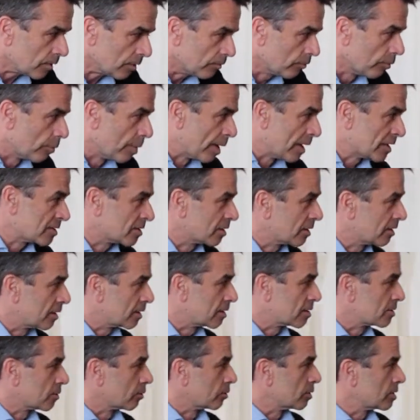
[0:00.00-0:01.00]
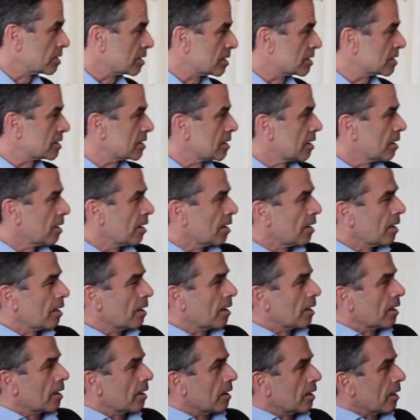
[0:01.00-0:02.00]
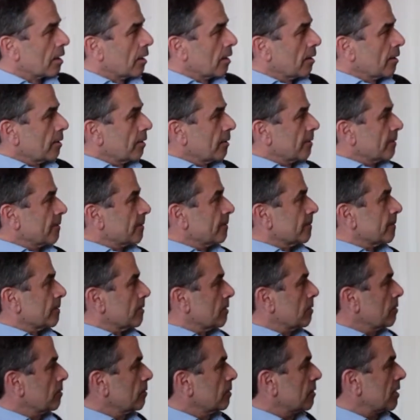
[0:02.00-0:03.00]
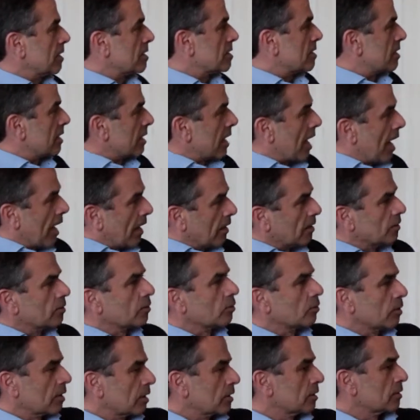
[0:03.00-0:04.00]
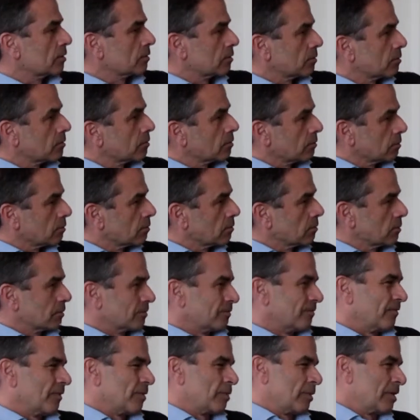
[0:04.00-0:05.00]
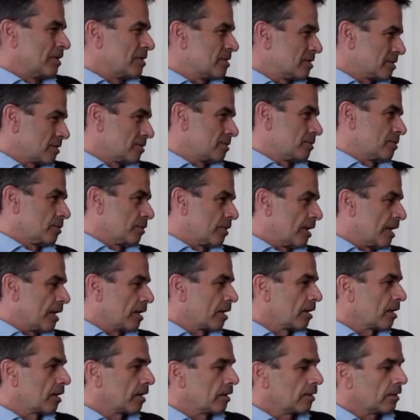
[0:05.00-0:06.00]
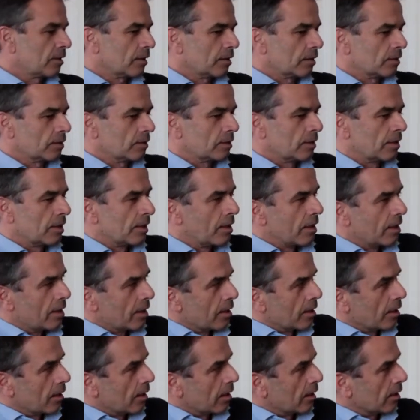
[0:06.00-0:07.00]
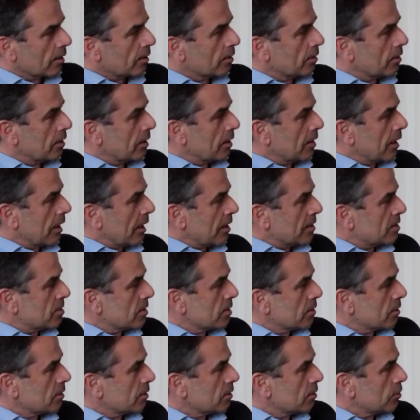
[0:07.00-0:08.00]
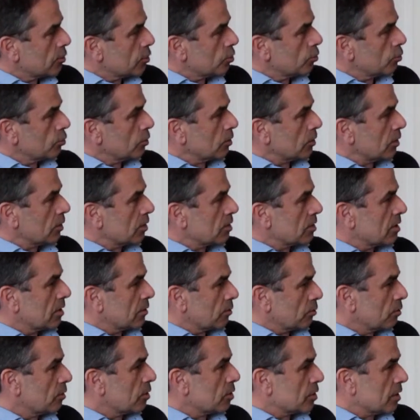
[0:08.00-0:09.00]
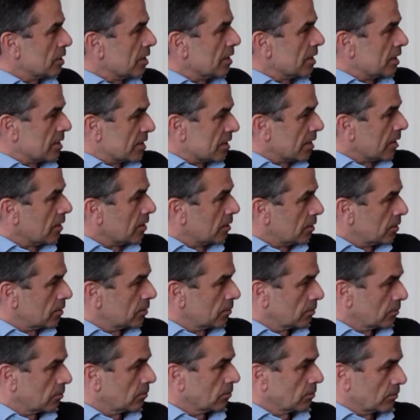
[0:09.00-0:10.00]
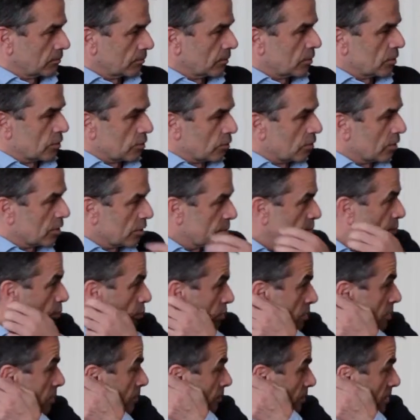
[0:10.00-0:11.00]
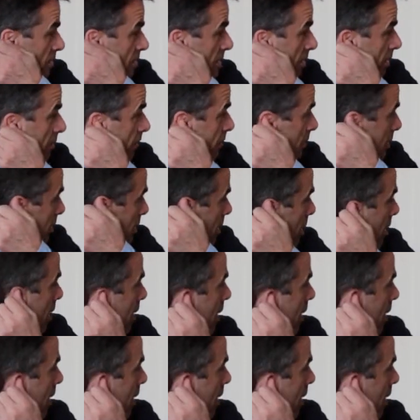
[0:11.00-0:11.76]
Wobei es allerdings so ist, dass, äh, dass die Haltungen, wenn man das so nennen kann, an, an den einzelnen Schulen doch sehr unterschiedlich sind, was durchaus positiv gesehen wird.